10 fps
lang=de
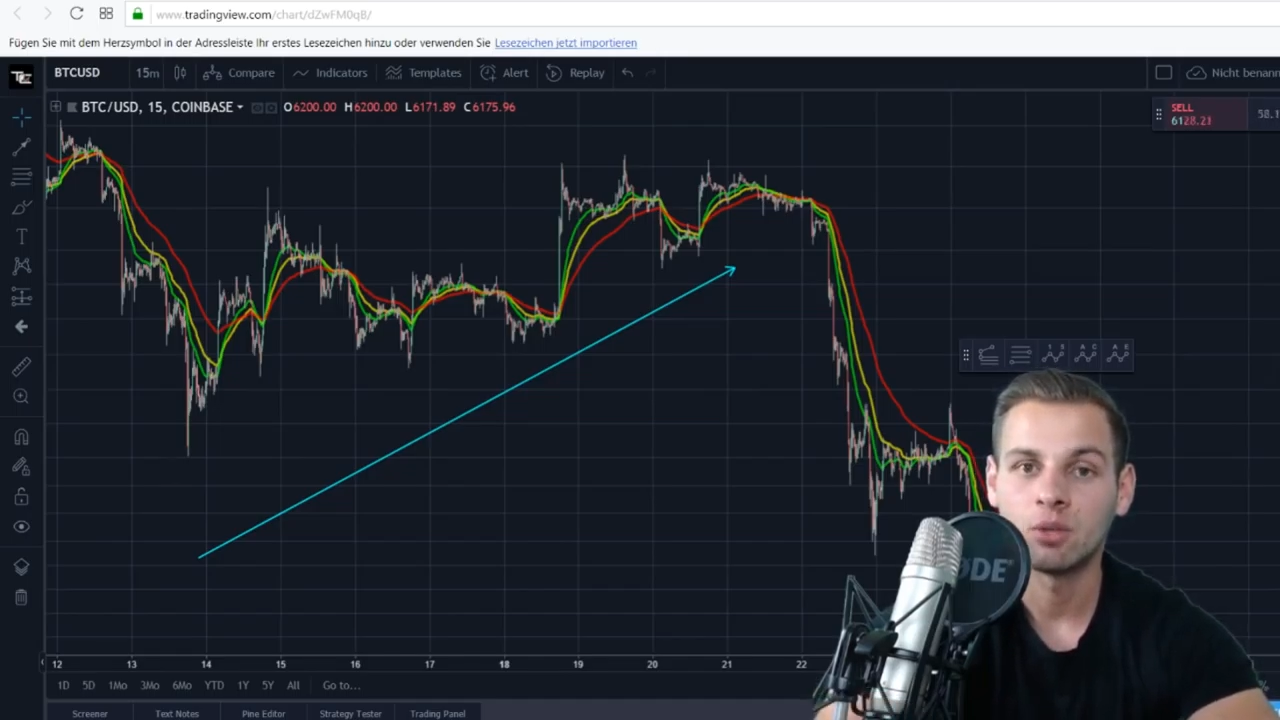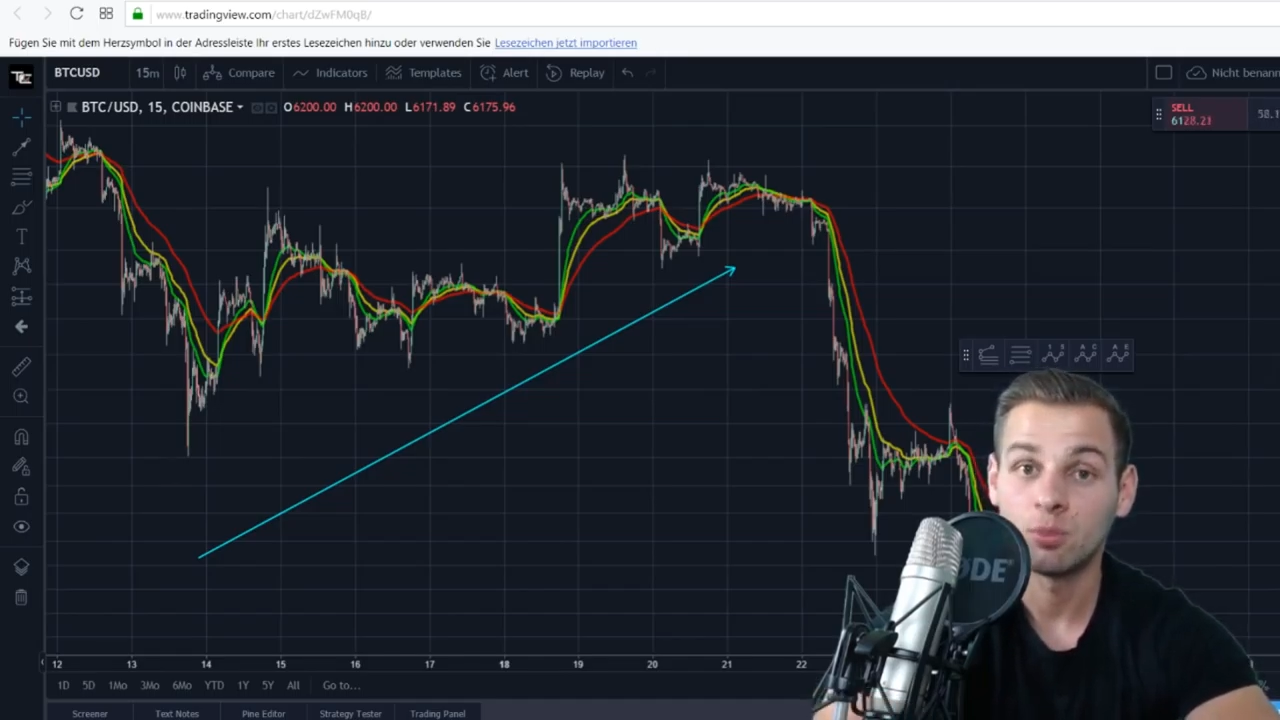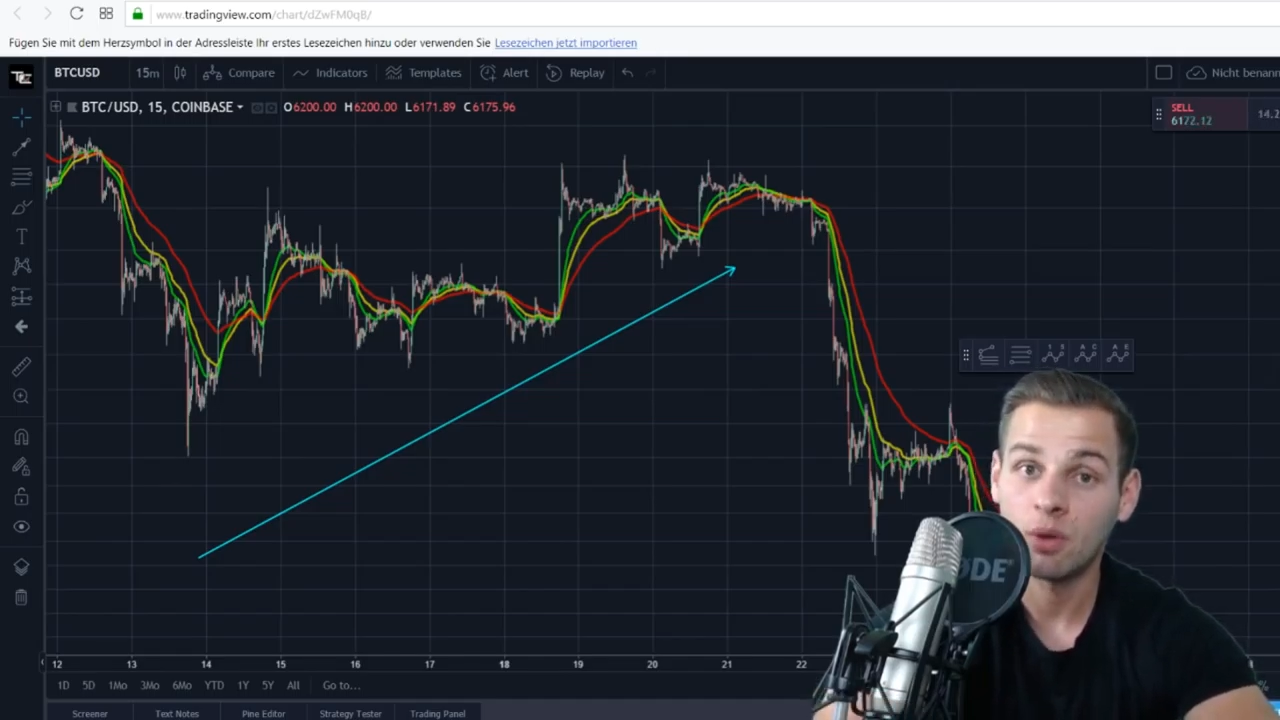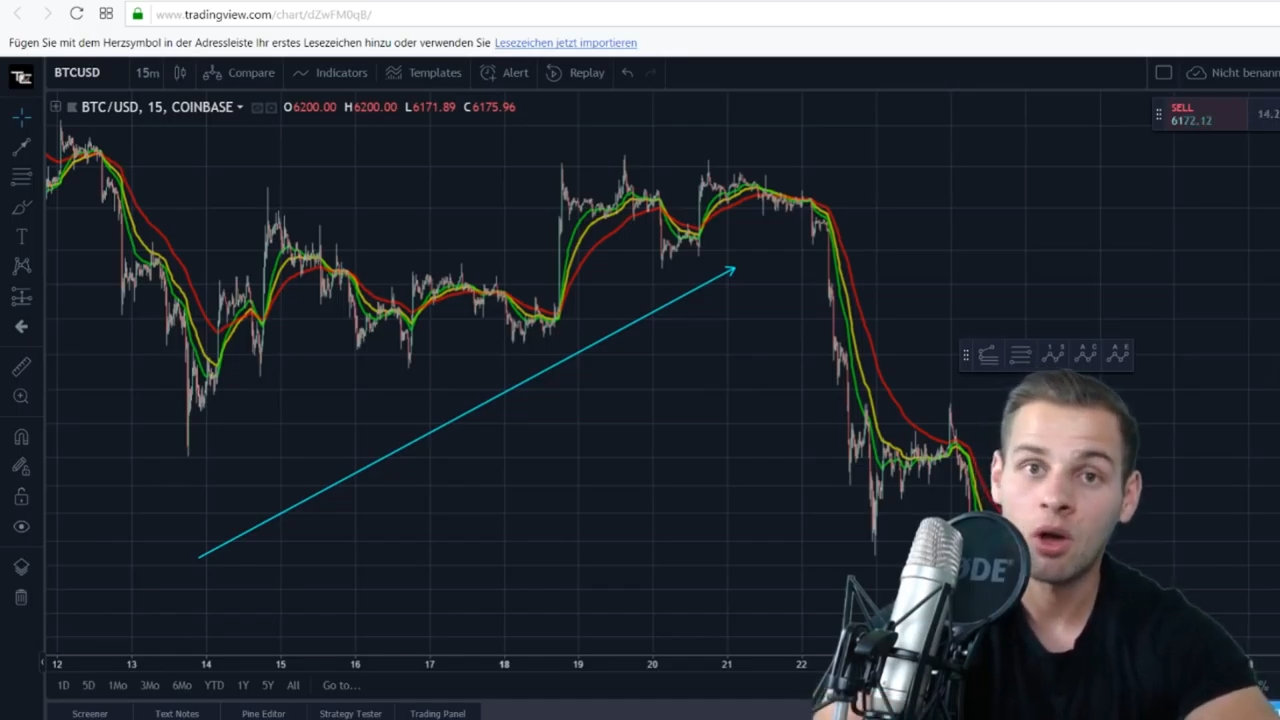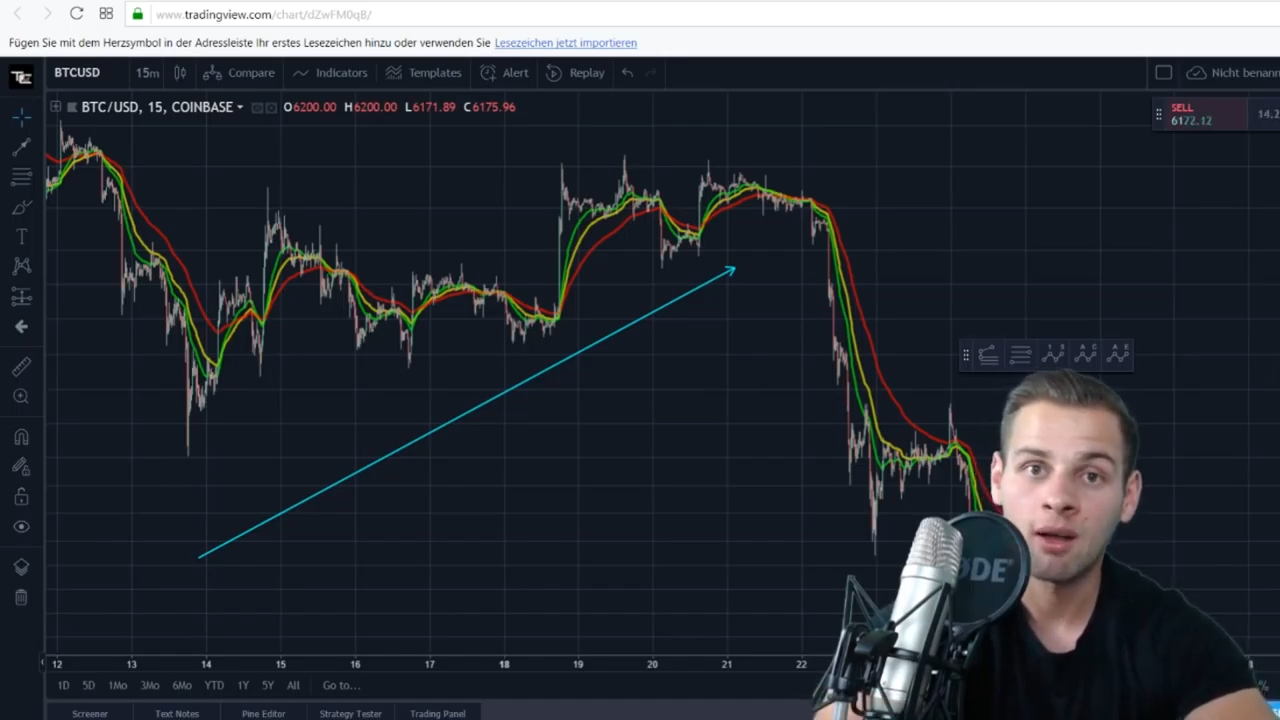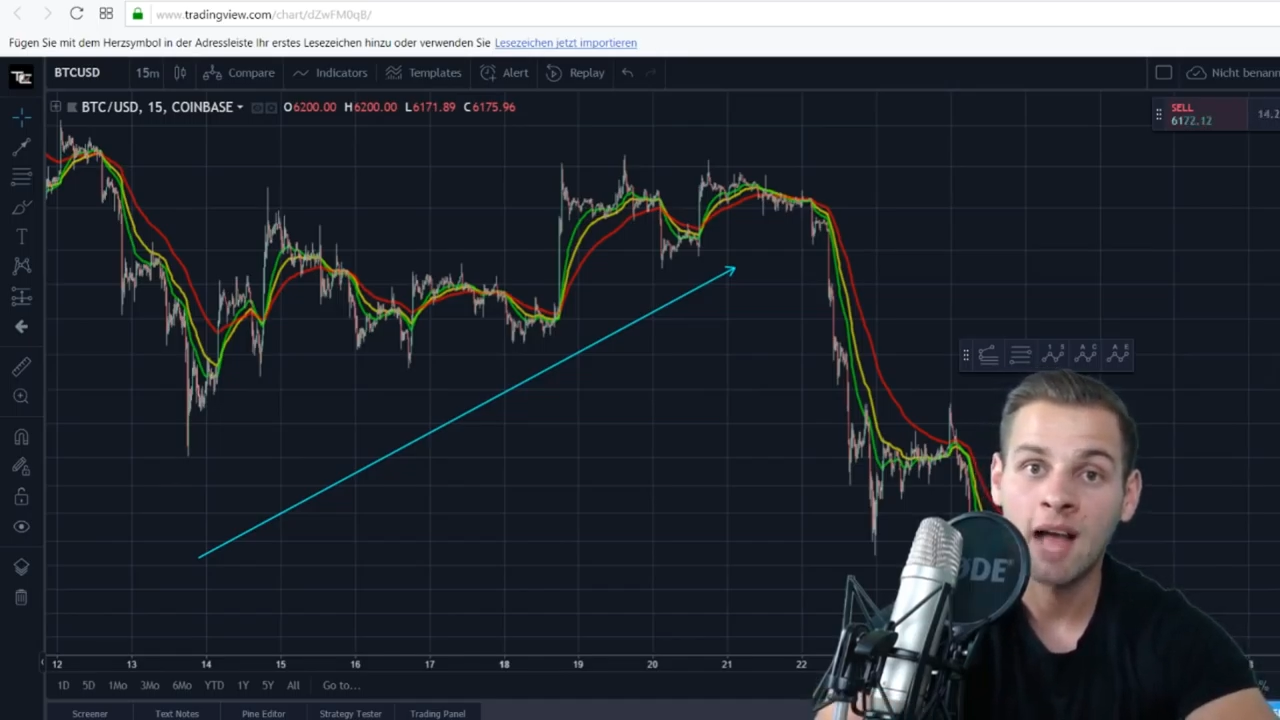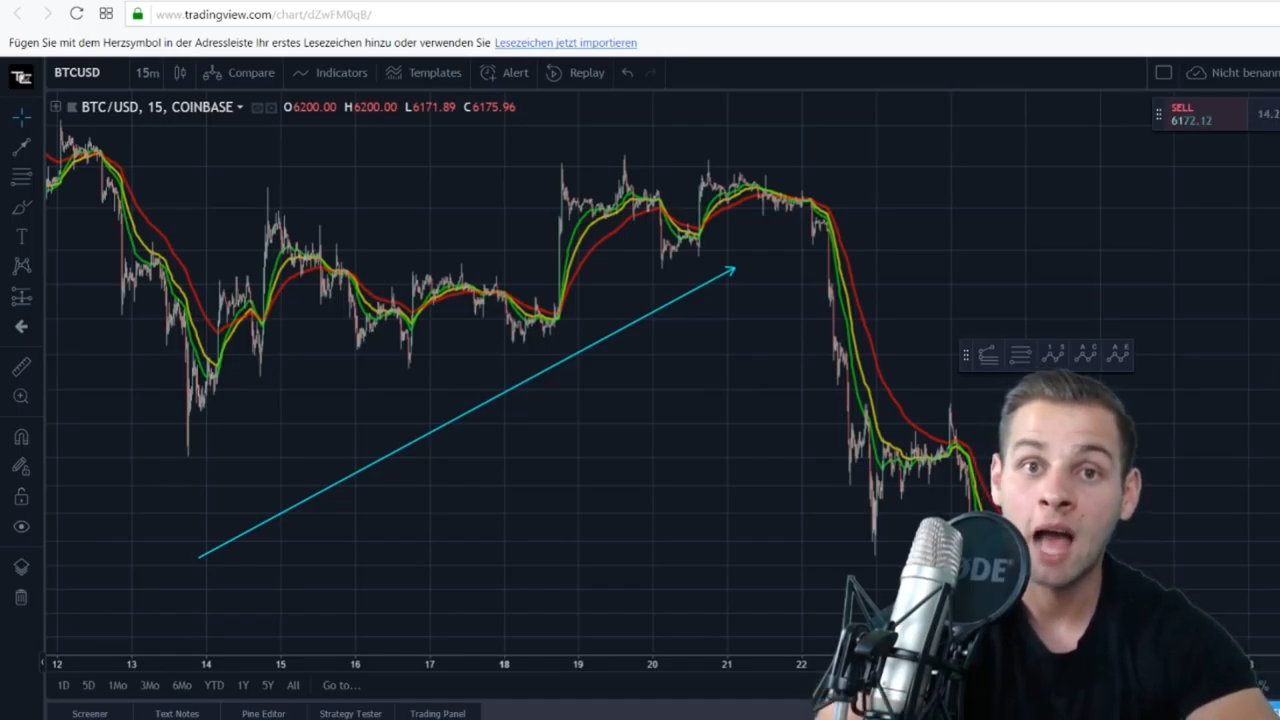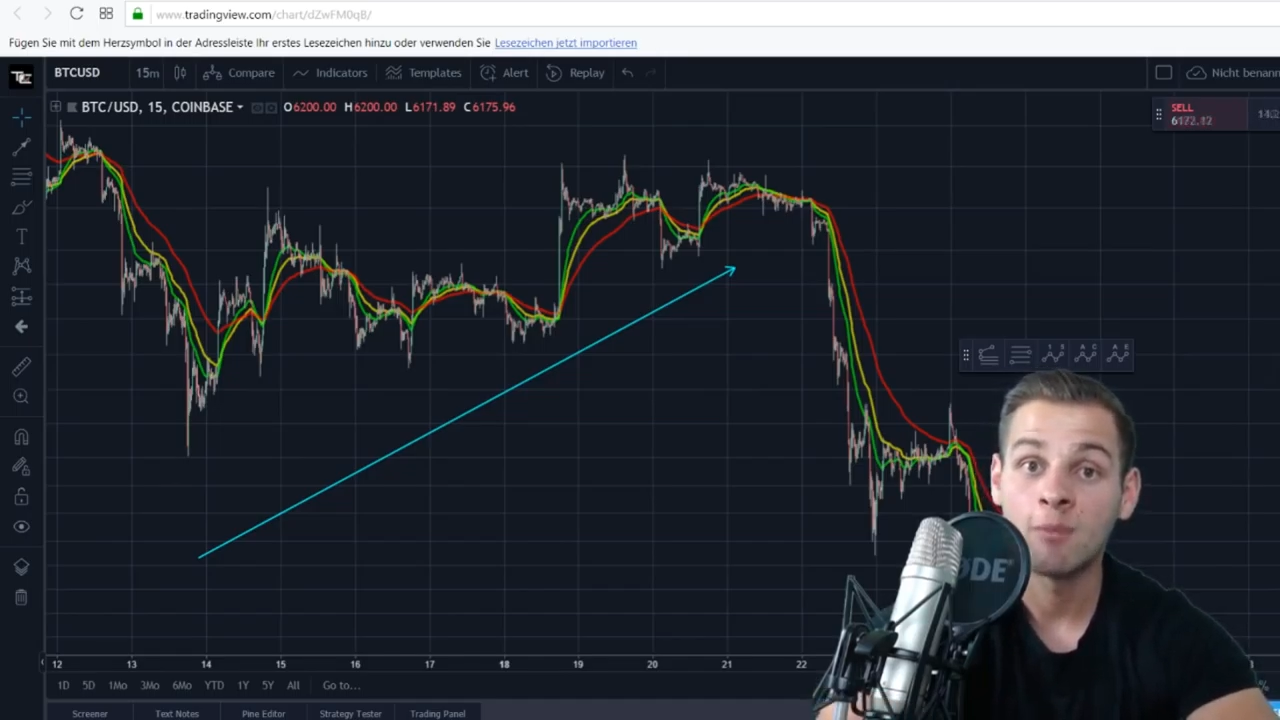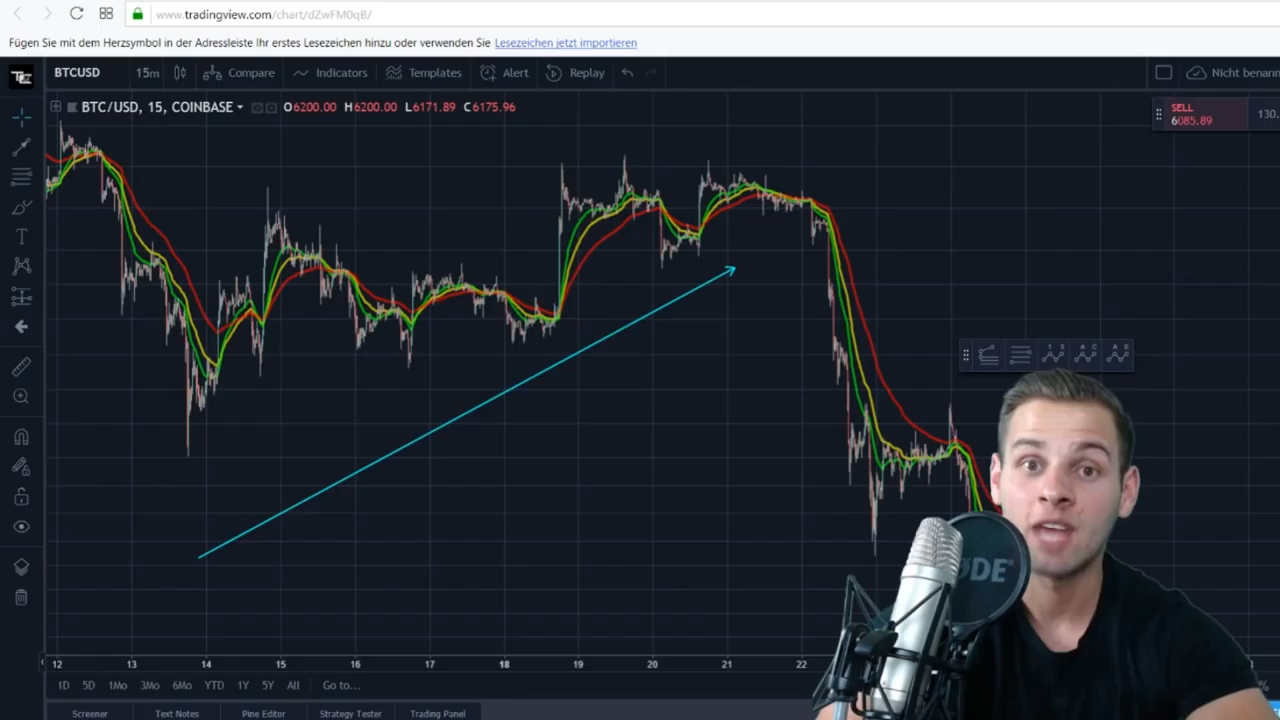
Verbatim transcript: durchbrochen haben.